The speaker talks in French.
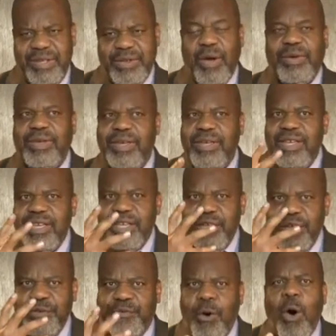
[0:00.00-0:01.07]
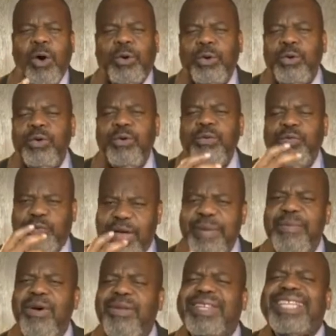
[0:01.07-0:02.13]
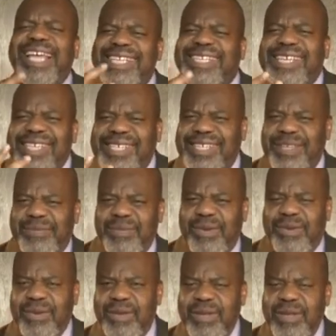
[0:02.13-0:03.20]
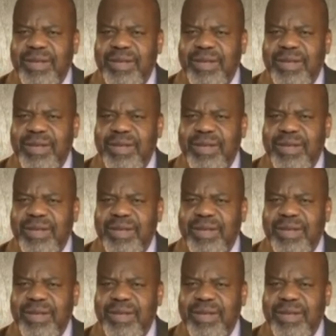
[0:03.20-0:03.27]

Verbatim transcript: Donc, eh, il faut que vraiment, très sincèrement,